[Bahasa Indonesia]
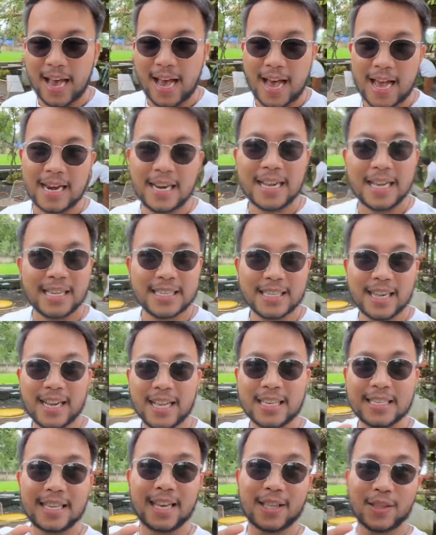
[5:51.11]
ada
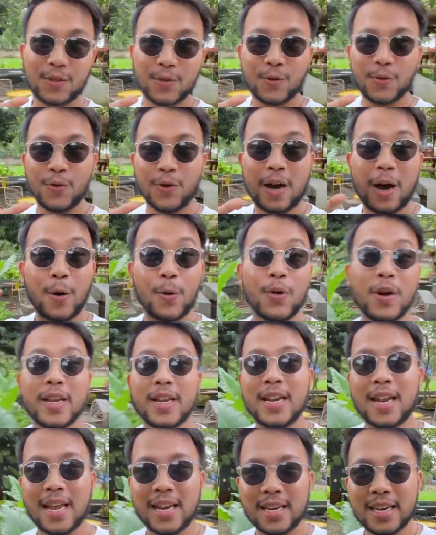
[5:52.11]
salah satu
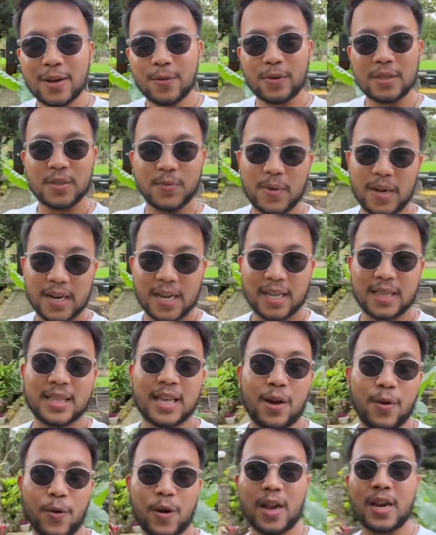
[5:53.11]
kaulinan yang wajib kalian
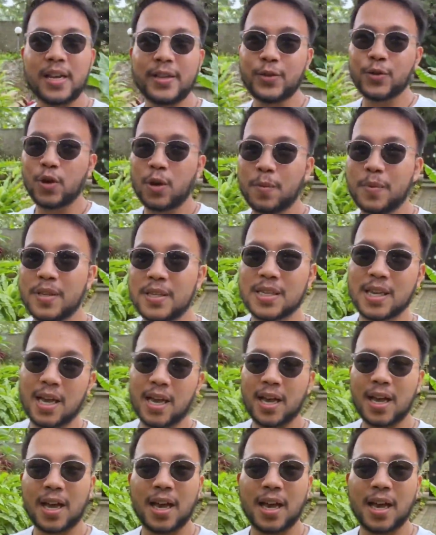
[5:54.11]
tahu. Kalian juga bisa